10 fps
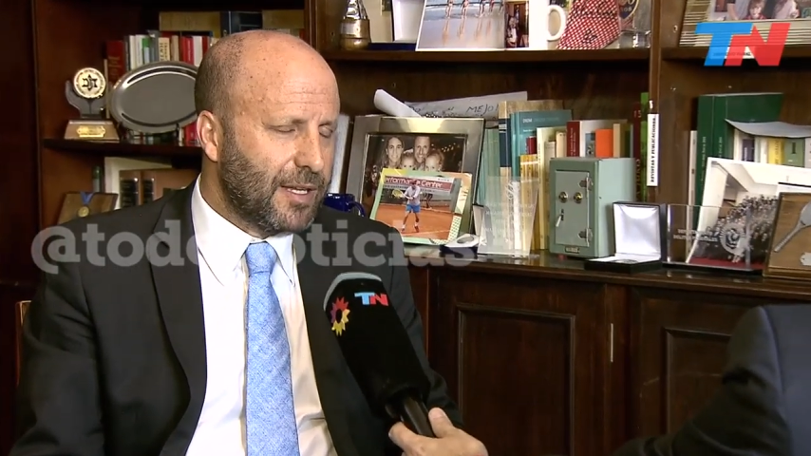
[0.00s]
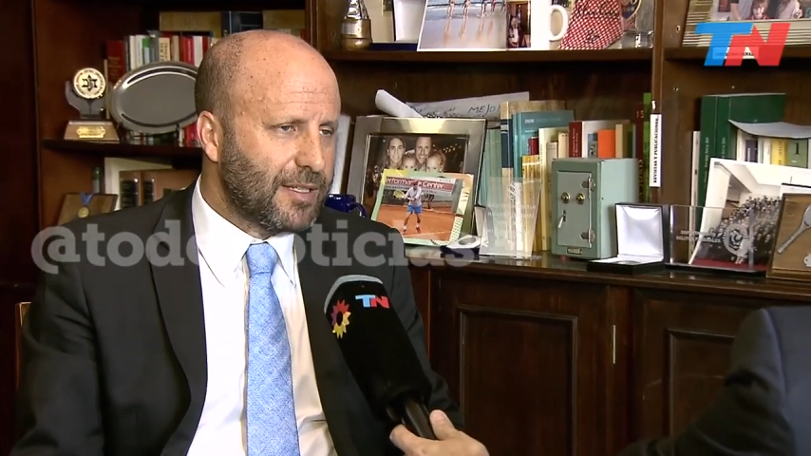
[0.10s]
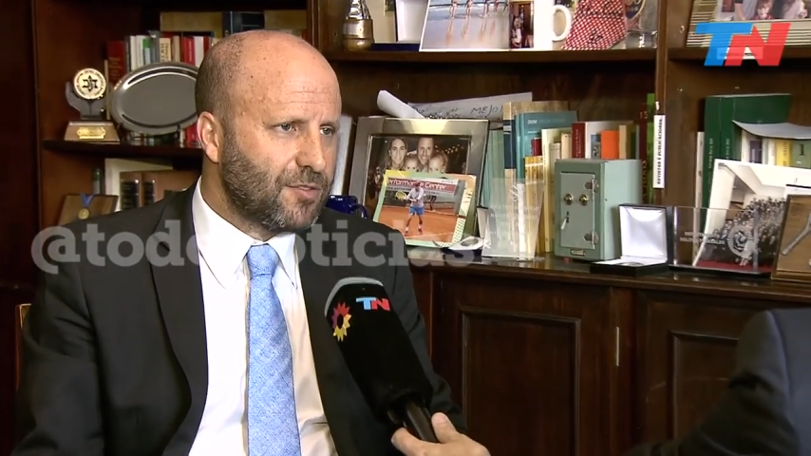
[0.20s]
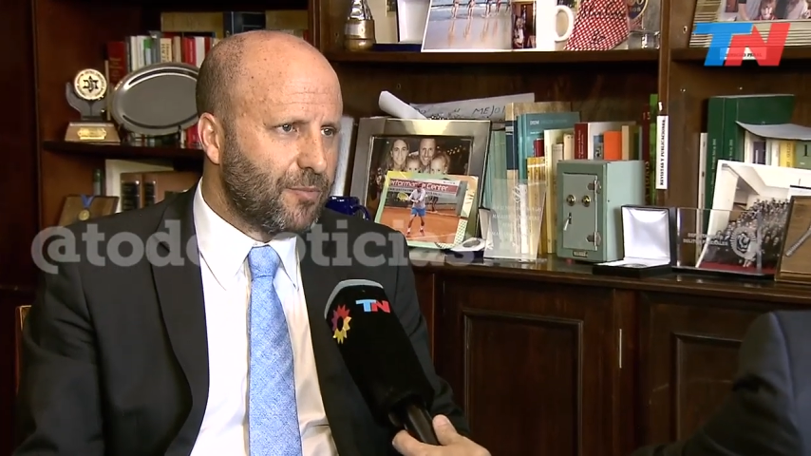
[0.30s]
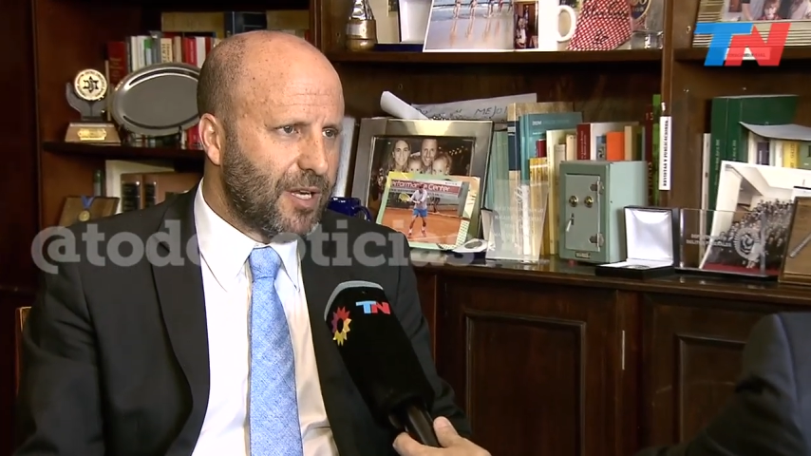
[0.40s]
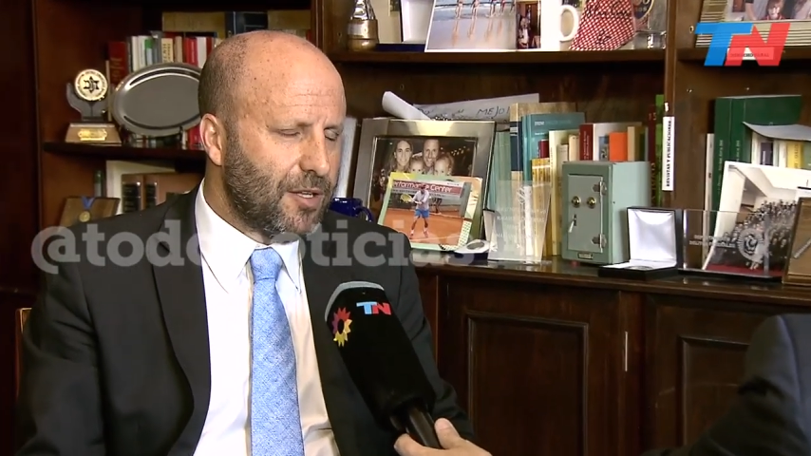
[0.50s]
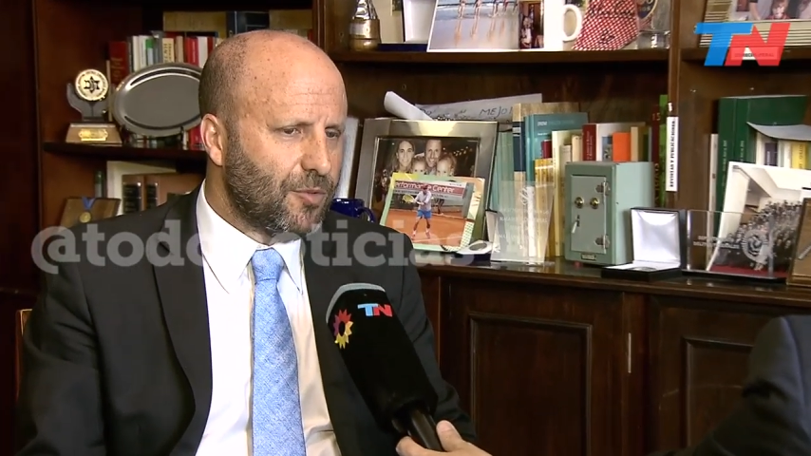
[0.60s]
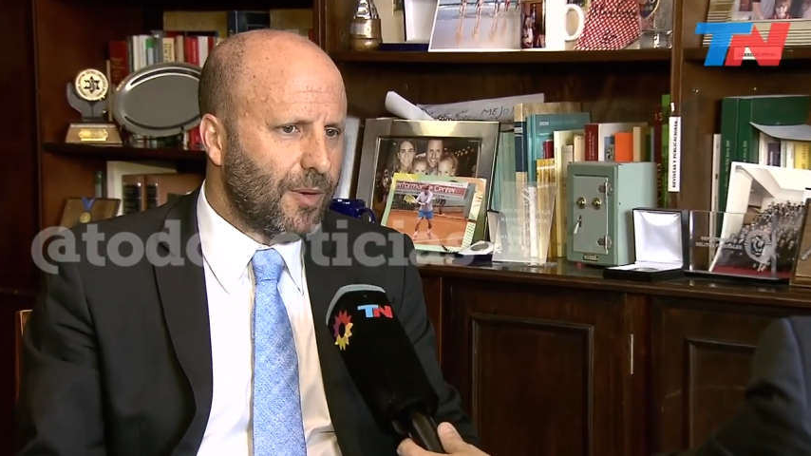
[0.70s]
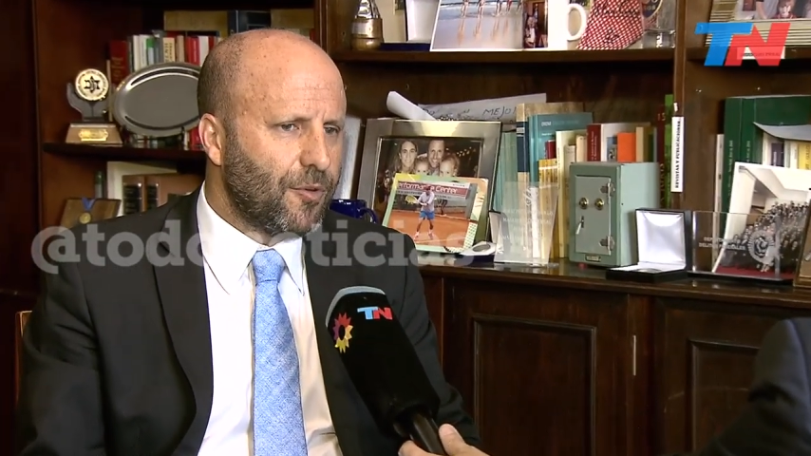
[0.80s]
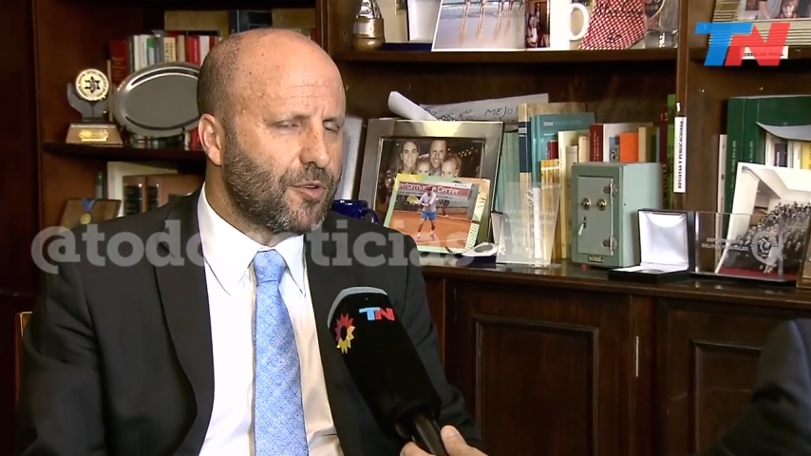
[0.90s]
Casación Penal
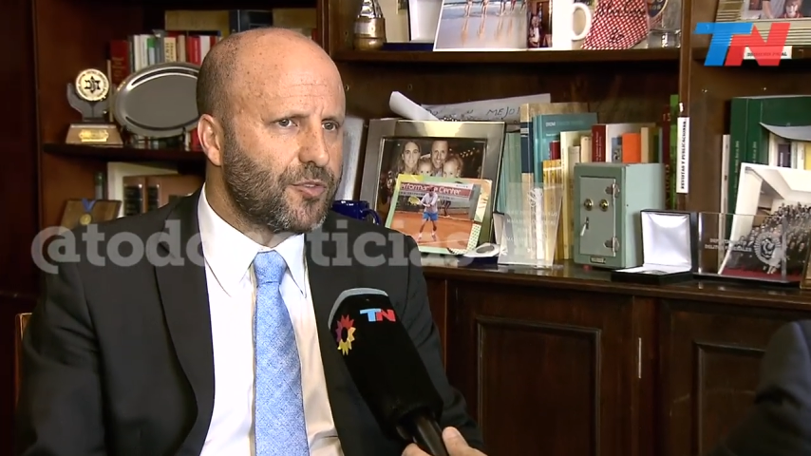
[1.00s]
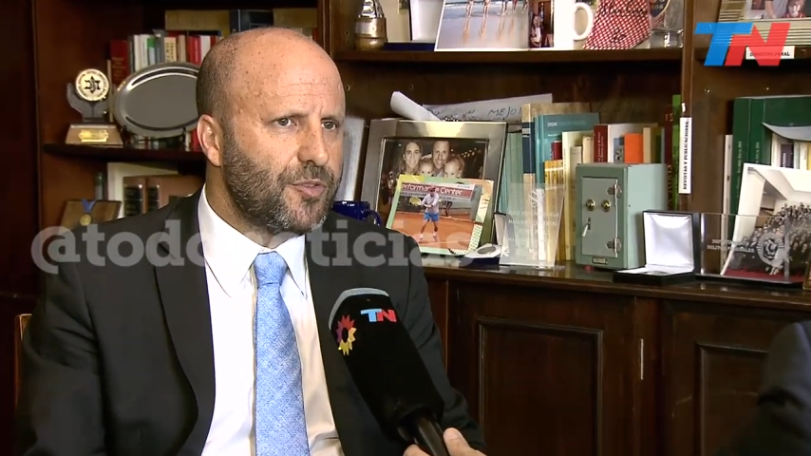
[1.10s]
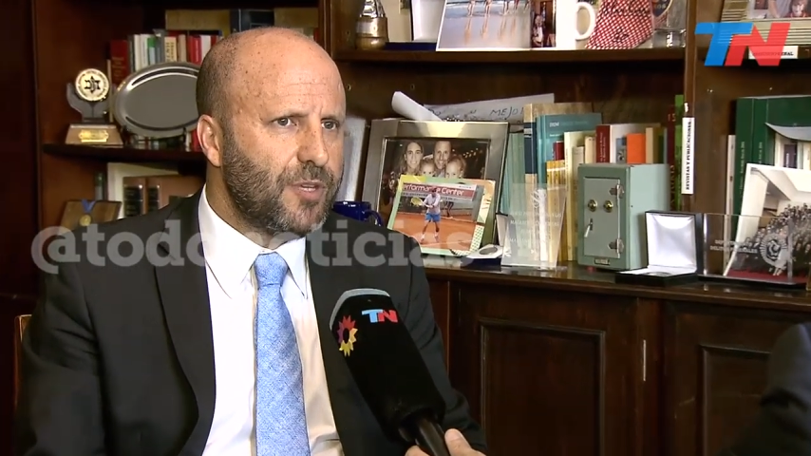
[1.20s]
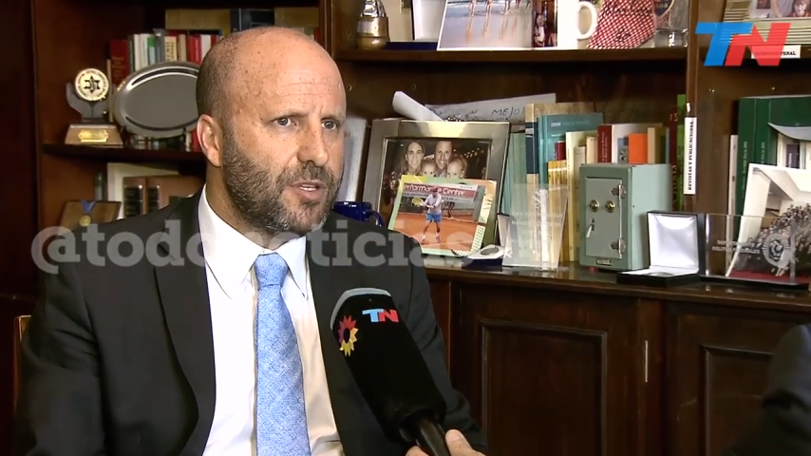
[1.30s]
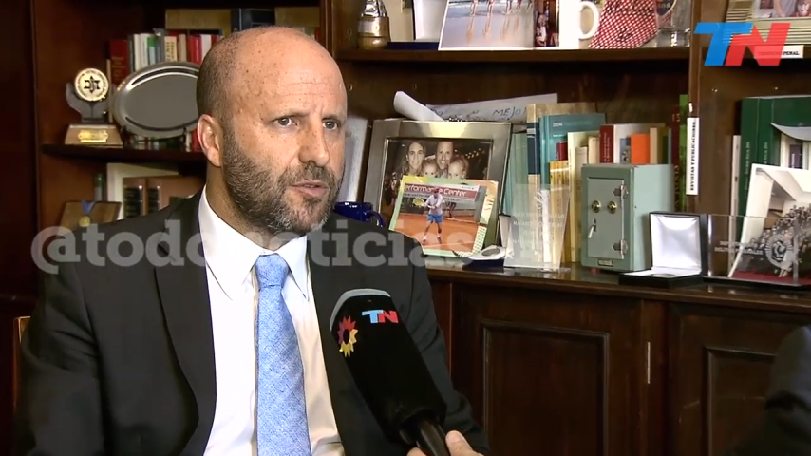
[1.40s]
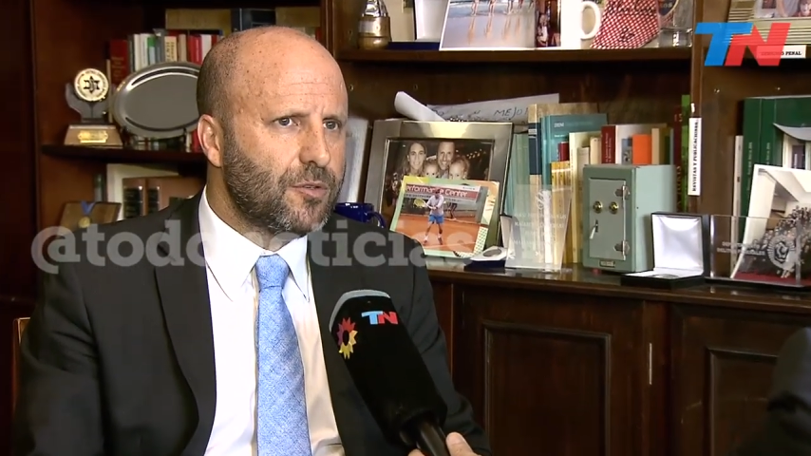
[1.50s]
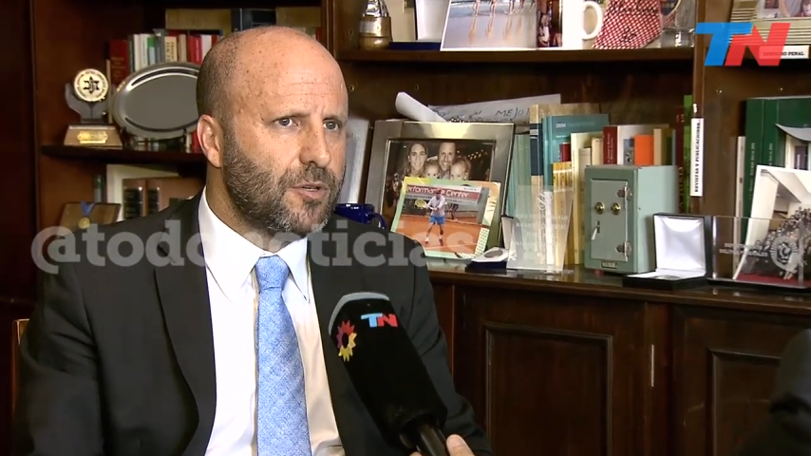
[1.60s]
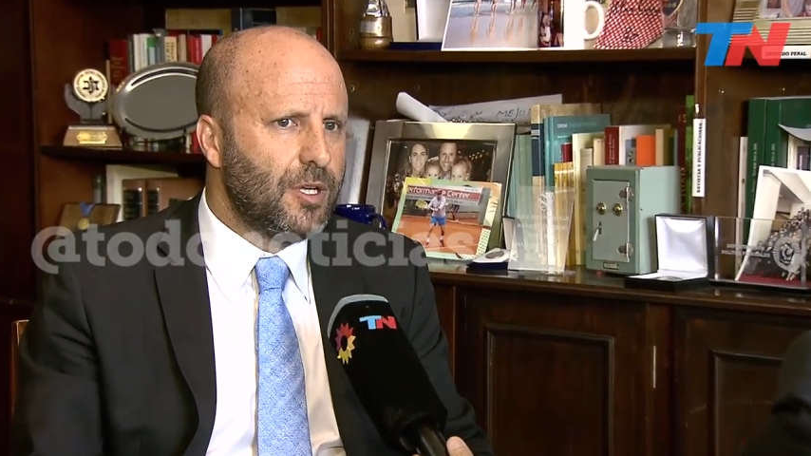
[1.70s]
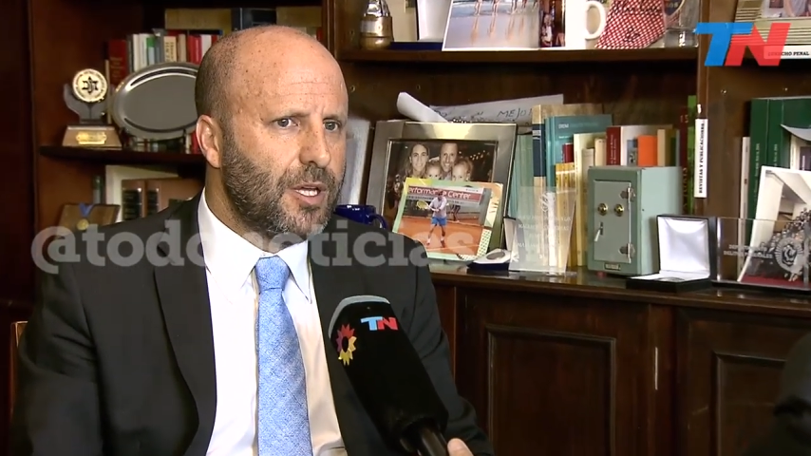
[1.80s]
tomamos conocimiento.